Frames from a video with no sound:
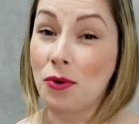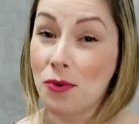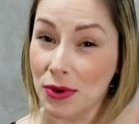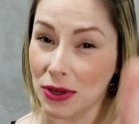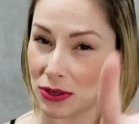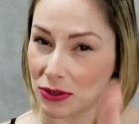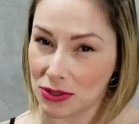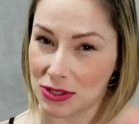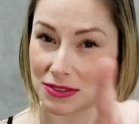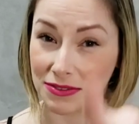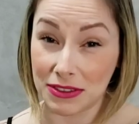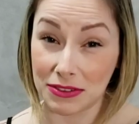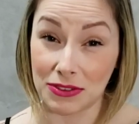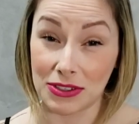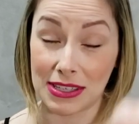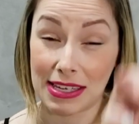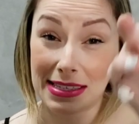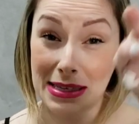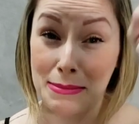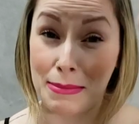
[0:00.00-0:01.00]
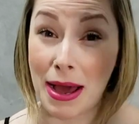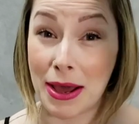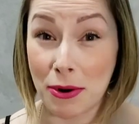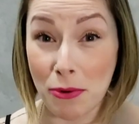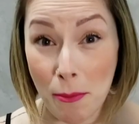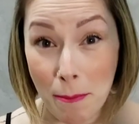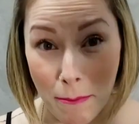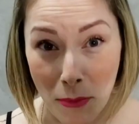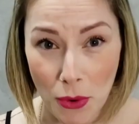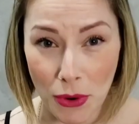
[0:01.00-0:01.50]
um inclusive que vocês
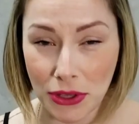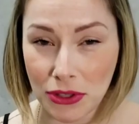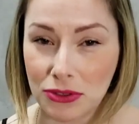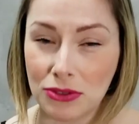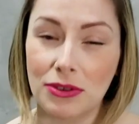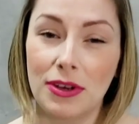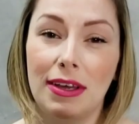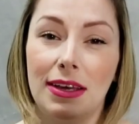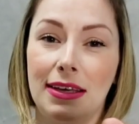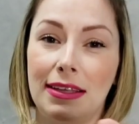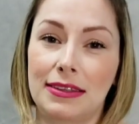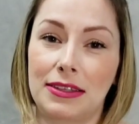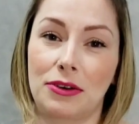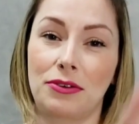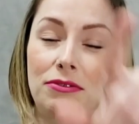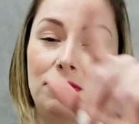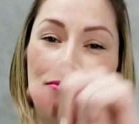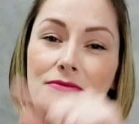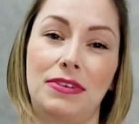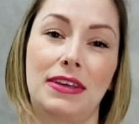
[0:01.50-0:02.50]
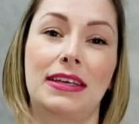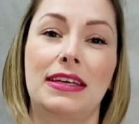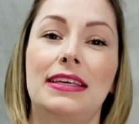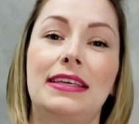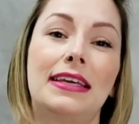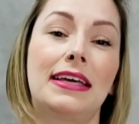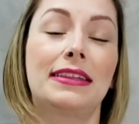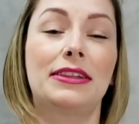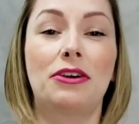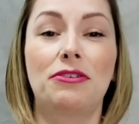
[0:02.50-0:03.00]
amaram muito, então fica
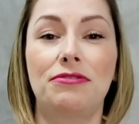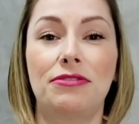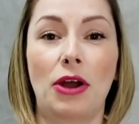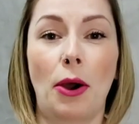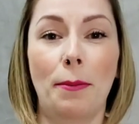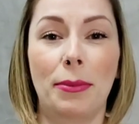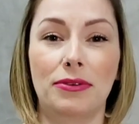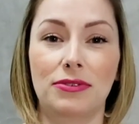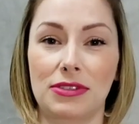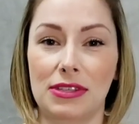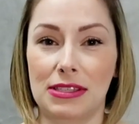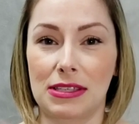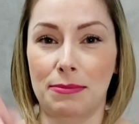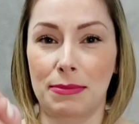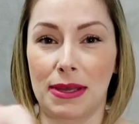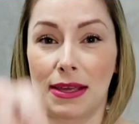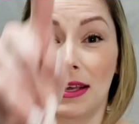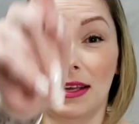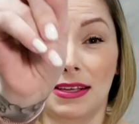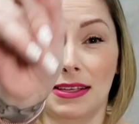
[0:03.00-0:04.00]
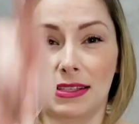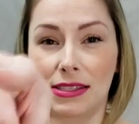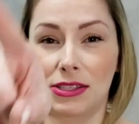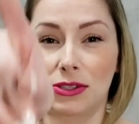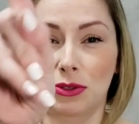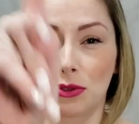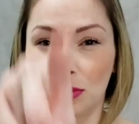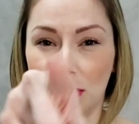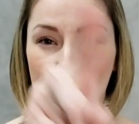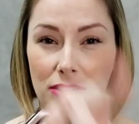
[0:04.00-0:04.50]
aqui até o final para você saber
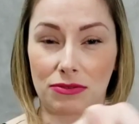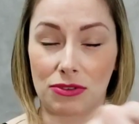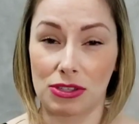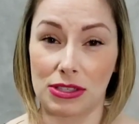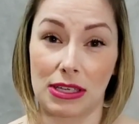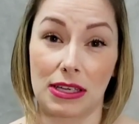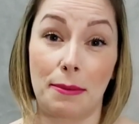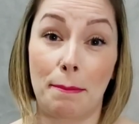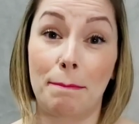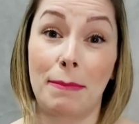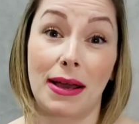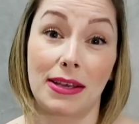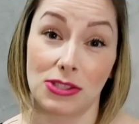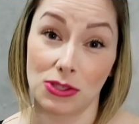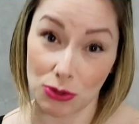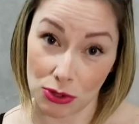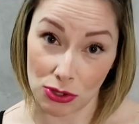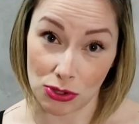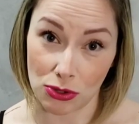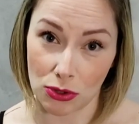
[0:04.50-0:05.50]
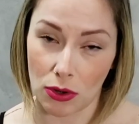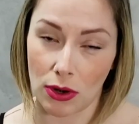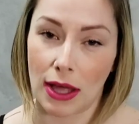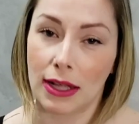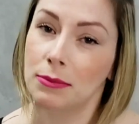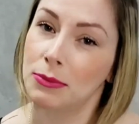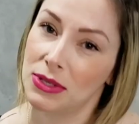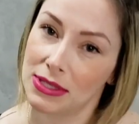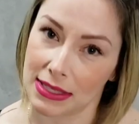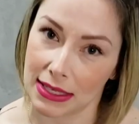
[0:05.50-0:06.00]
se o look que você mais gostou lá
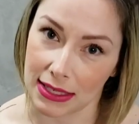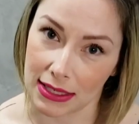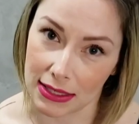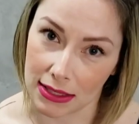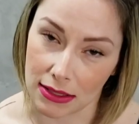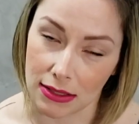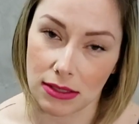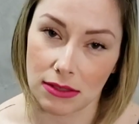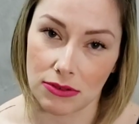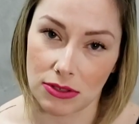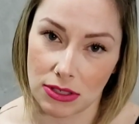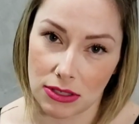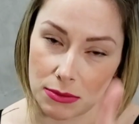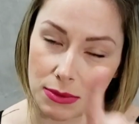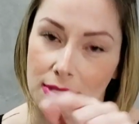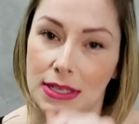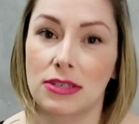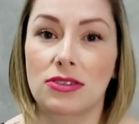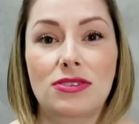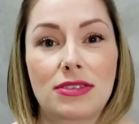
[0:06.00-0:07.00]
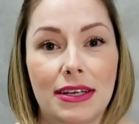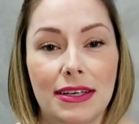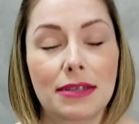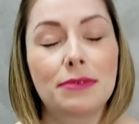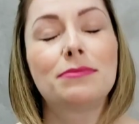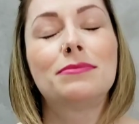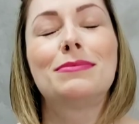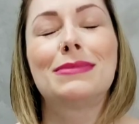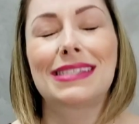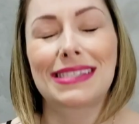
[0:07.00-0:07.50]
no meu Instagram, se você não me segue no
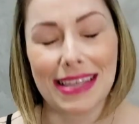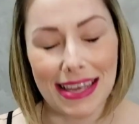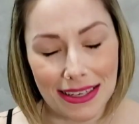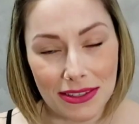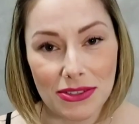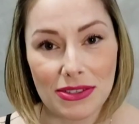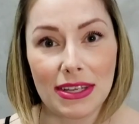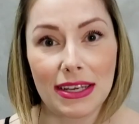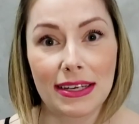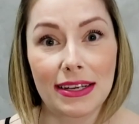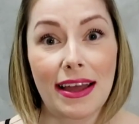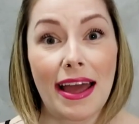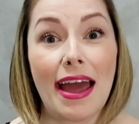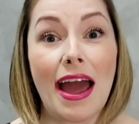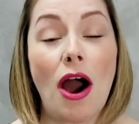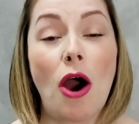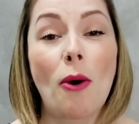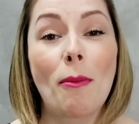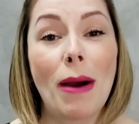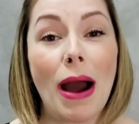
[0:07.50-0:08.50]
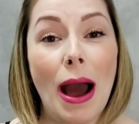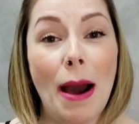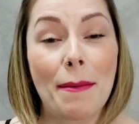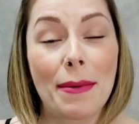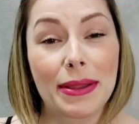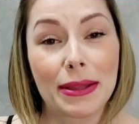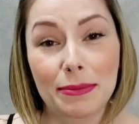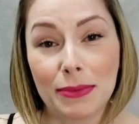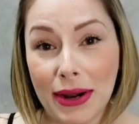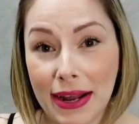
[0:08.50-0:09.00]
Instagram, me segue no Instagram, é arroba
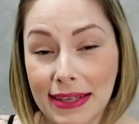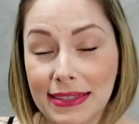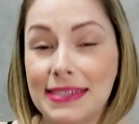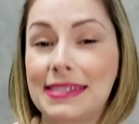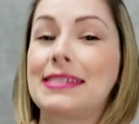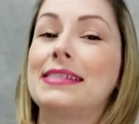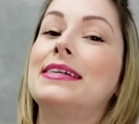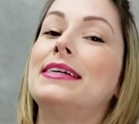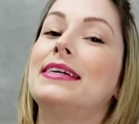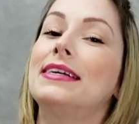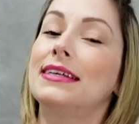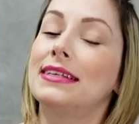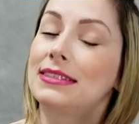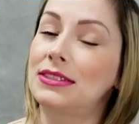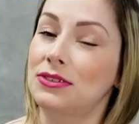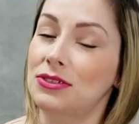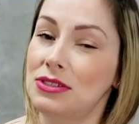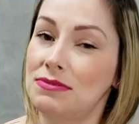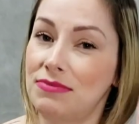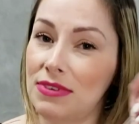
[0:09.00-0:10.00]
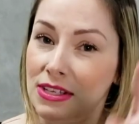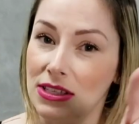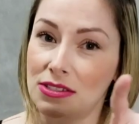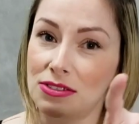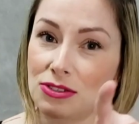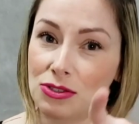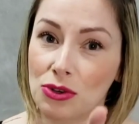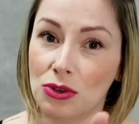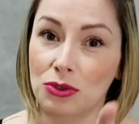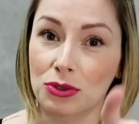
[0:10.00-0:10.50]
Amanda Moretz. Então vê
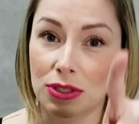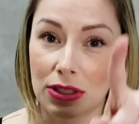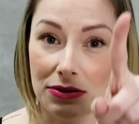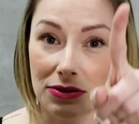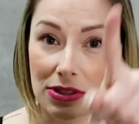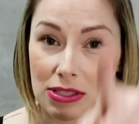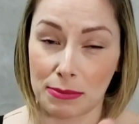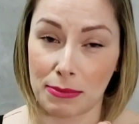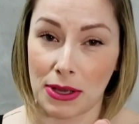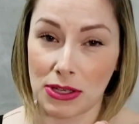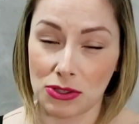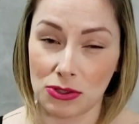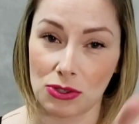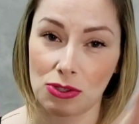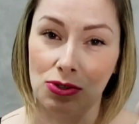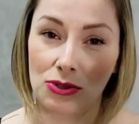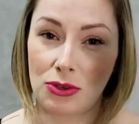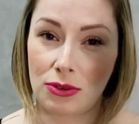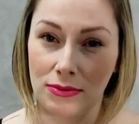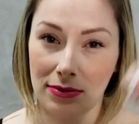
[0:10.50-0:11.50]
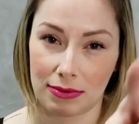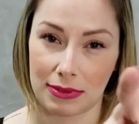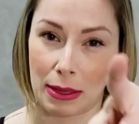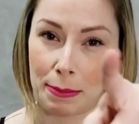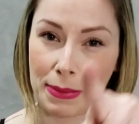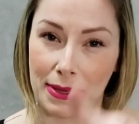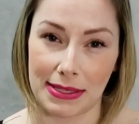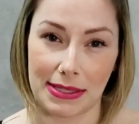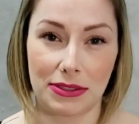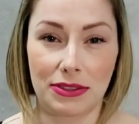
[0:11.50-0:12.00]
se o seu look que você mais gostou tá
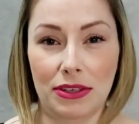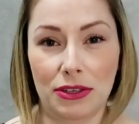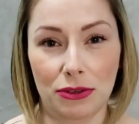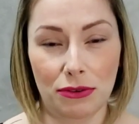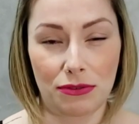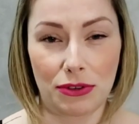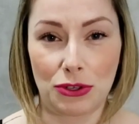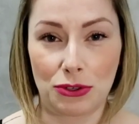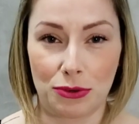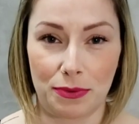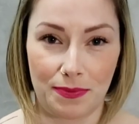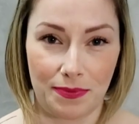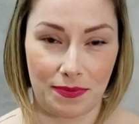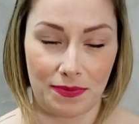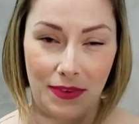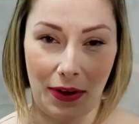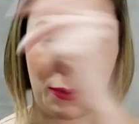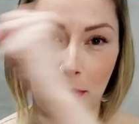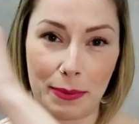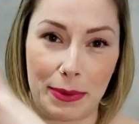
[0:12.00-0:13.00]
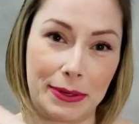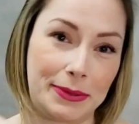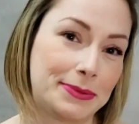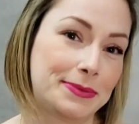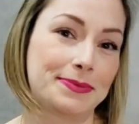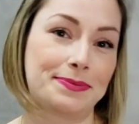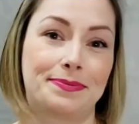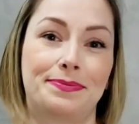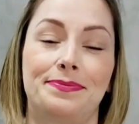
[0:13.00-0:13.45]
aparecendo aqui no vídeo, vem comigo.